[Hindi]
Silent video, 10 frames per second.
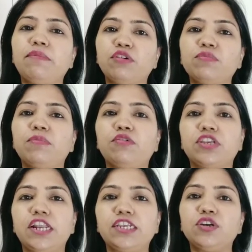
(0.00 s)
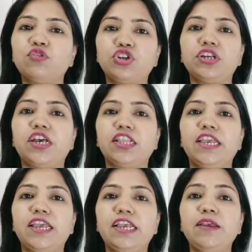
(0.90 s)
बार उसमें बहुत सारे ऐसे क्वेश्चन
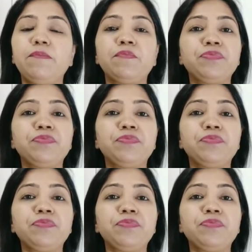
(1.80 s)
आते हैं कि